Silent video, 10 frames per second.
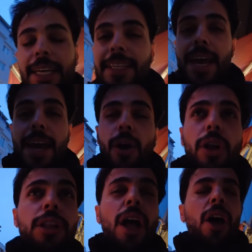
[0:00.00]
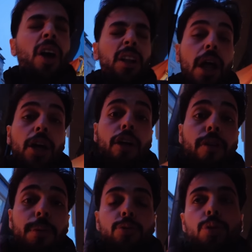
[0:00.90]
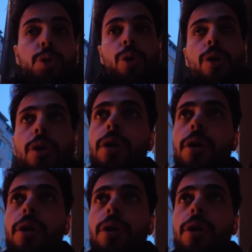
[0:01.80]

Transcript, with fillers: Dede Allah Allah kafama su düştü.